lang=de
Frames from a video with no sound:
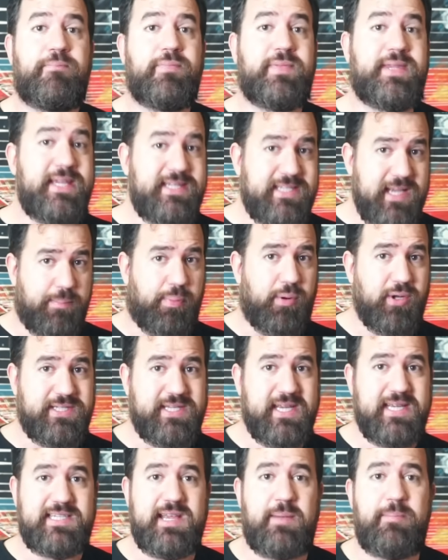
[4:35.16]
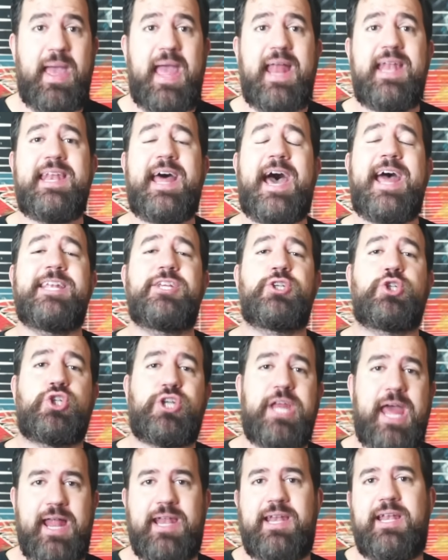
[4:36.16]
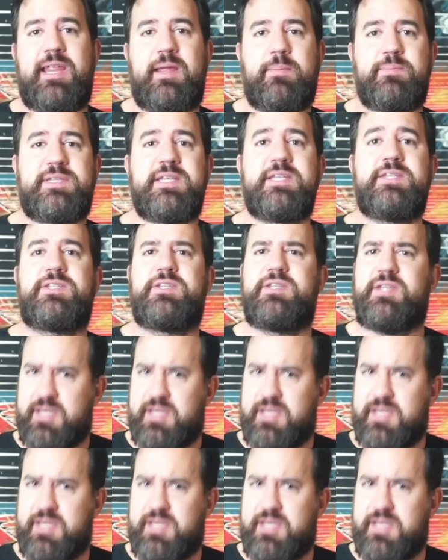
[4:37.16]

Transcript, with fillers: Dieser Prozess am Ende eines Sternlebens ist